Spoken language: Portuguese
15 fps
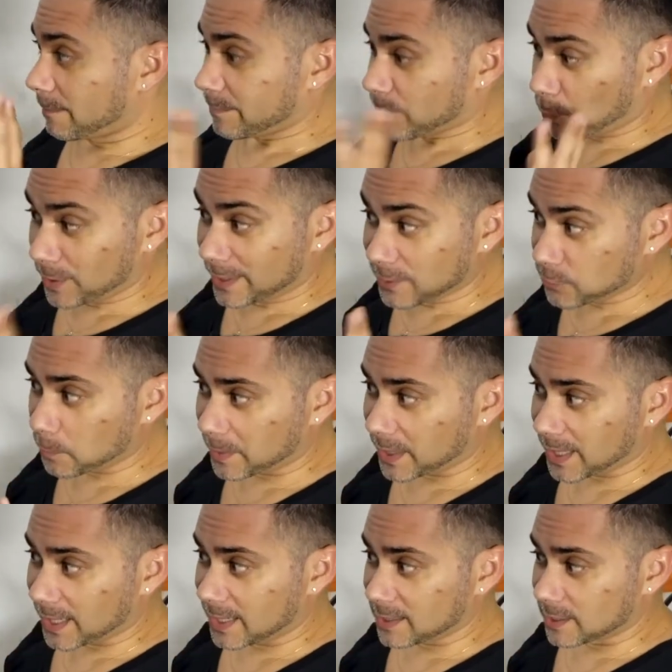olhando
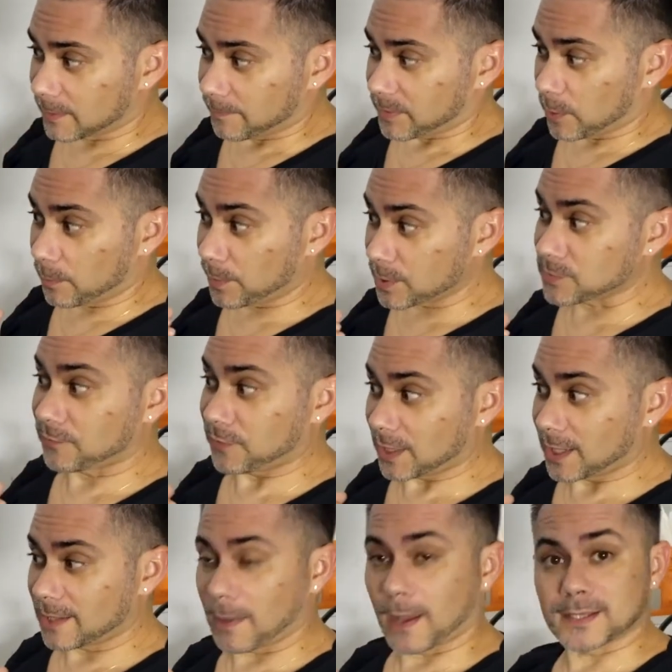para ela, eu posso
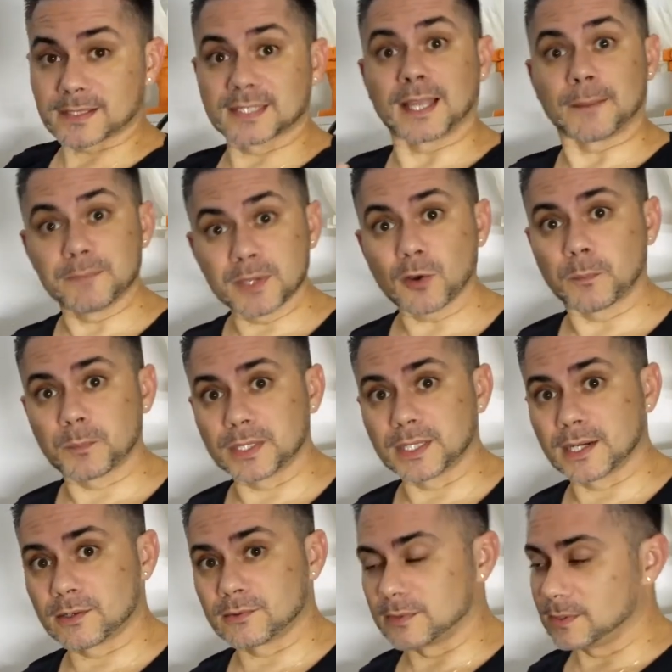falar, assim, na minha
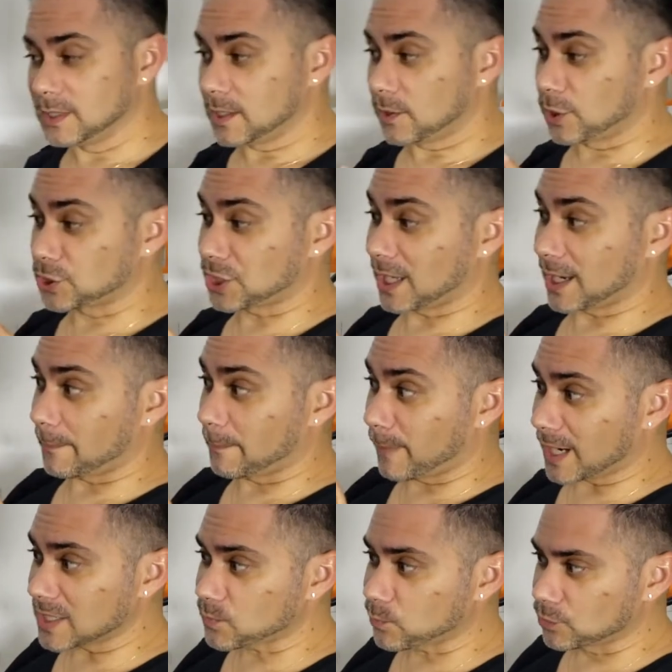opinião, eu achei ela
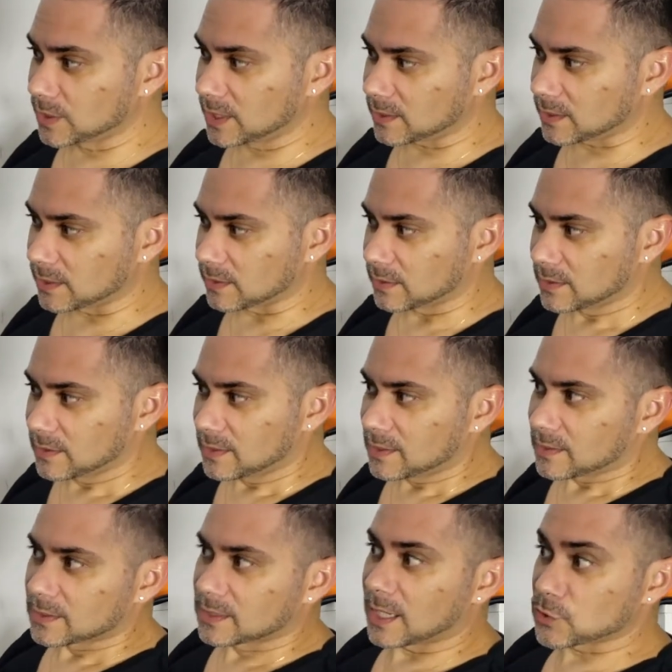mais bonita
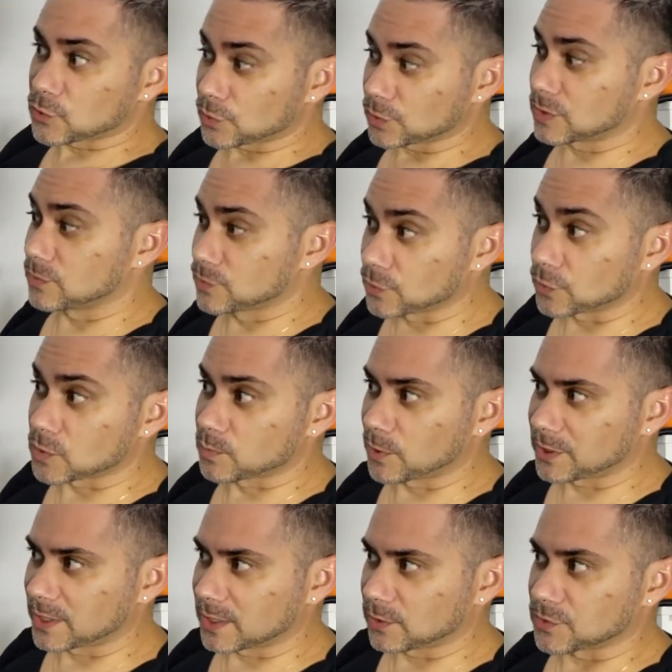que as outras, os outros
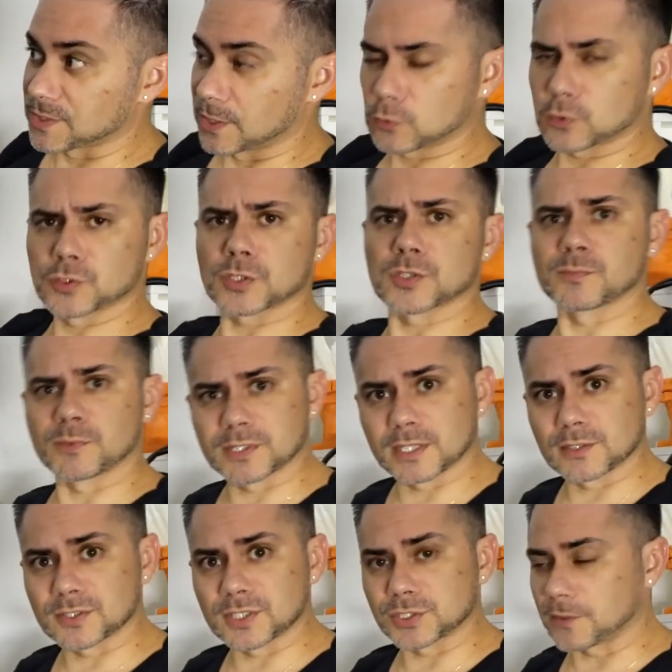modelos. Não que os outros
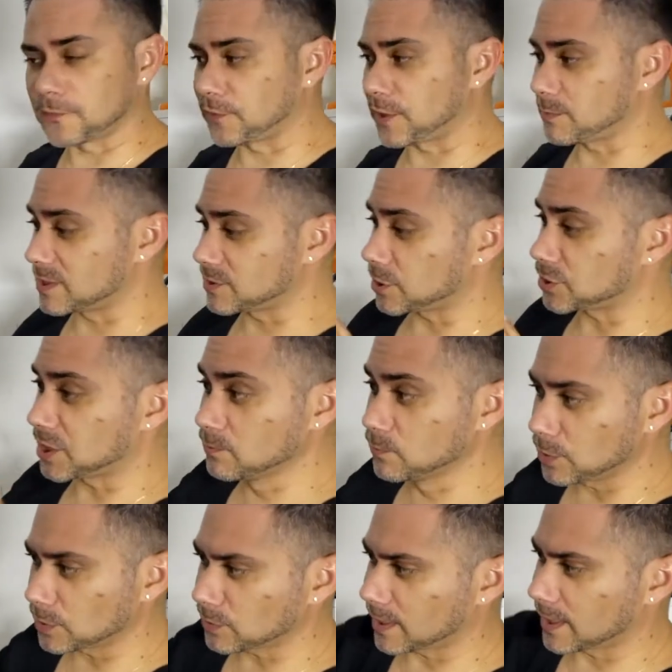modelos sejam feios, mas eu achei
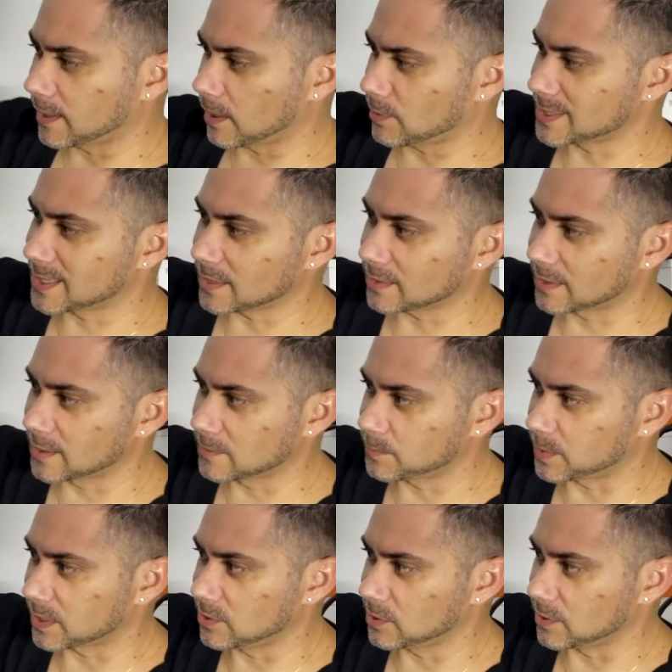muito legal essa
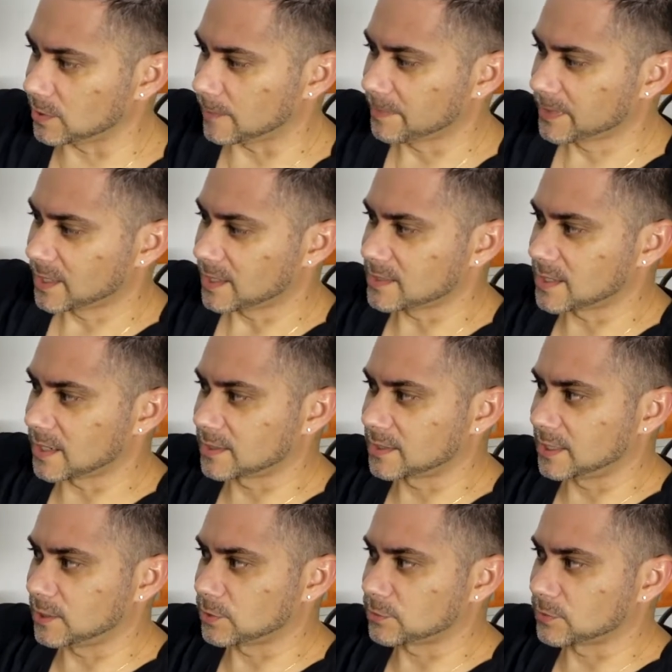tampa aqui, ó. Esse
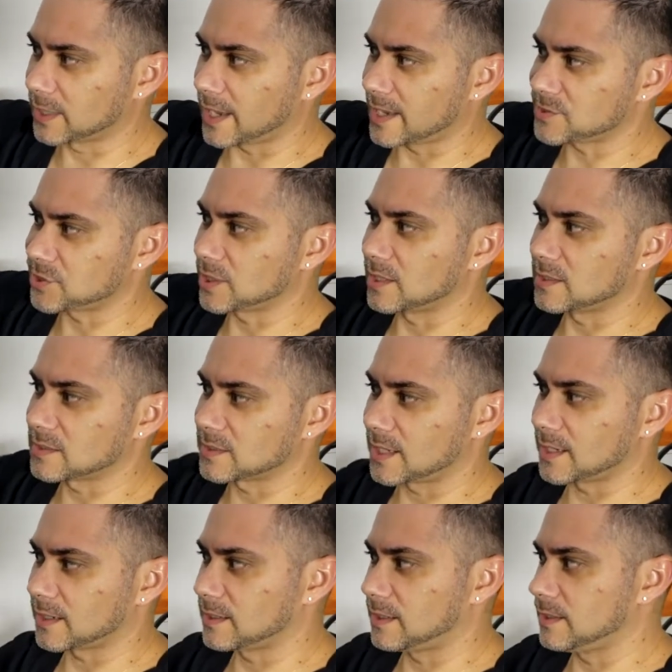acrílico cast que eles
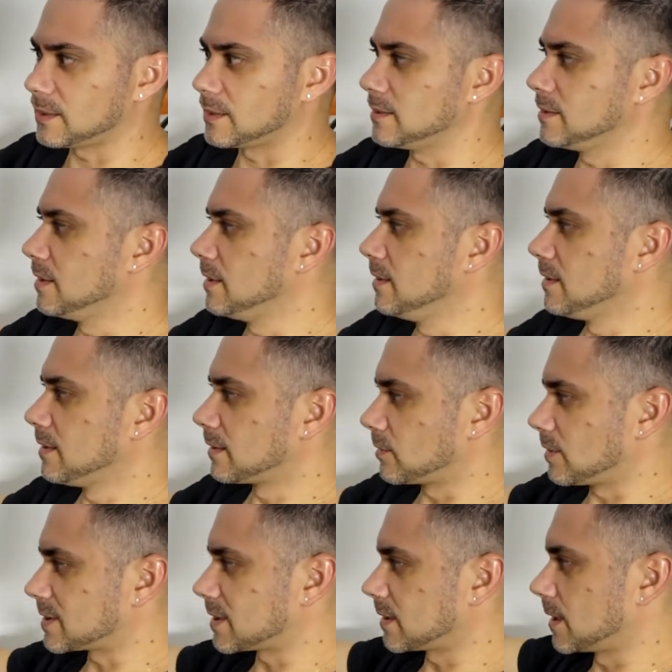têm aqui, né?
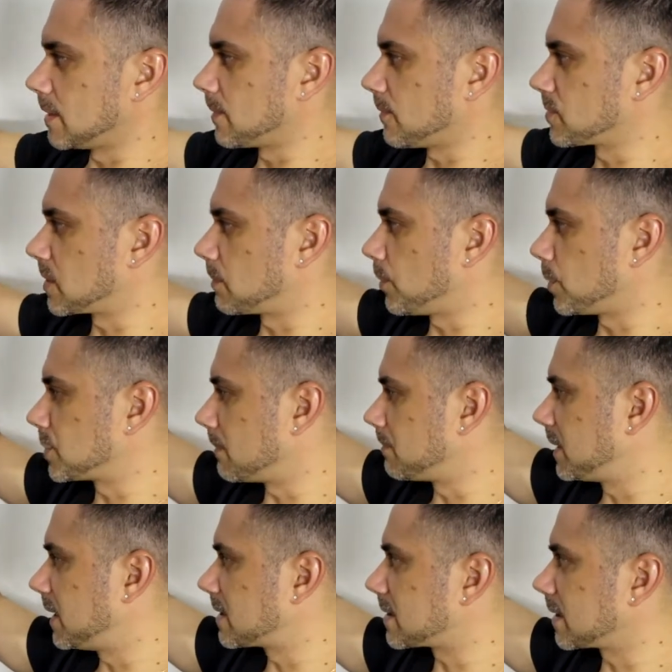Então essa tampa, você pode
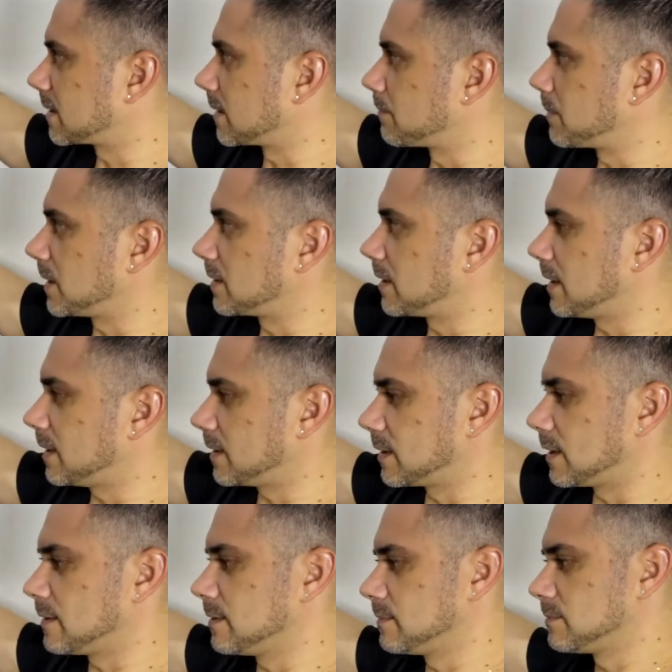abrir essa tampa inteira,
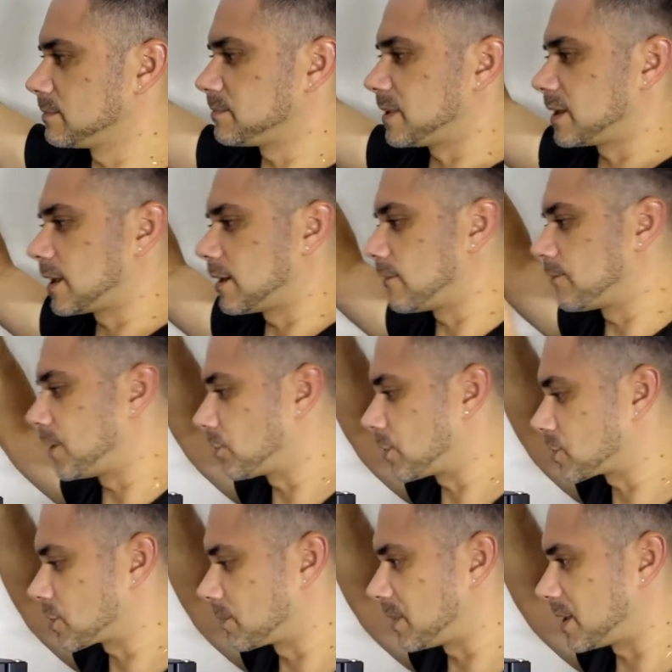né? Para estar tá vendo a
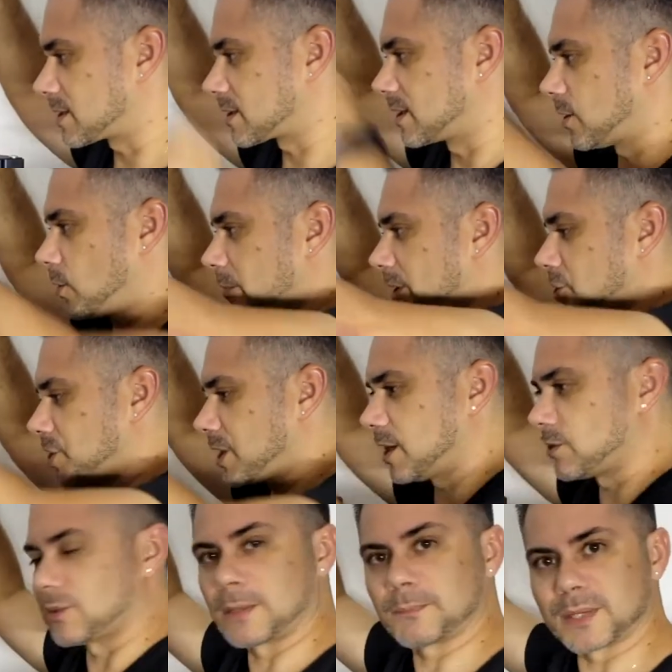sua impressão,
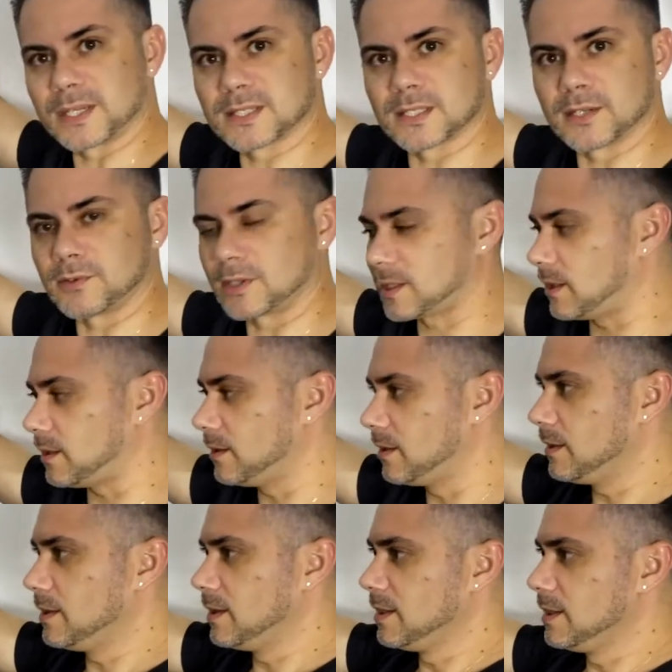mexendo na impressão aqui.
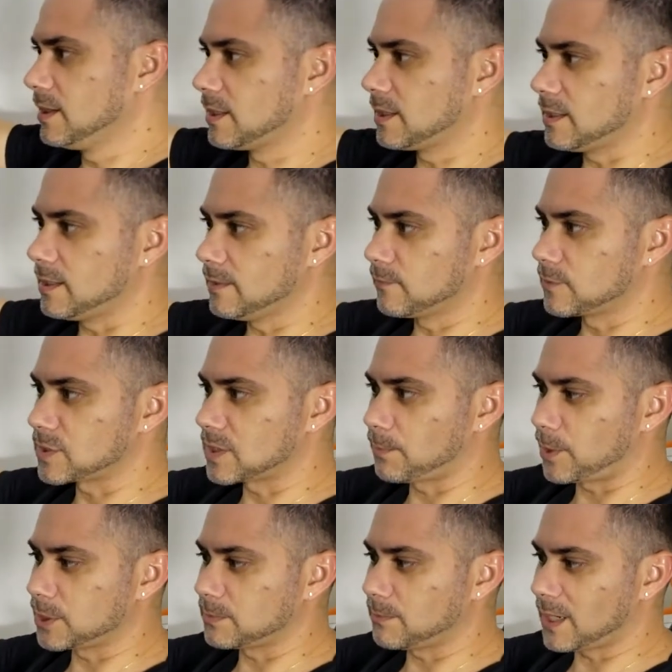E você
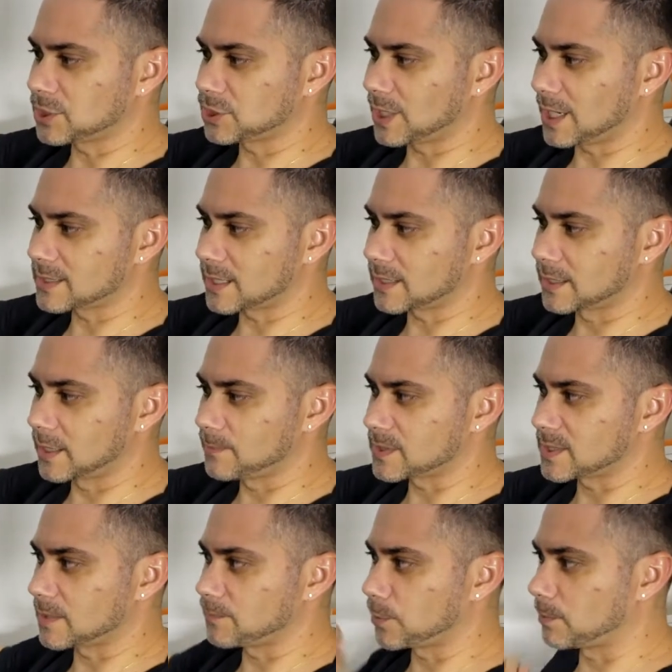pode baixar essa tampa
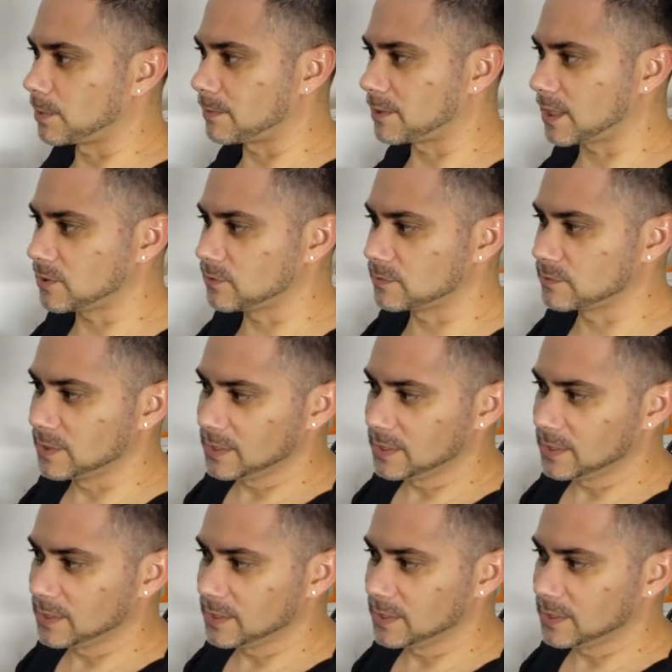sem problema nenhum.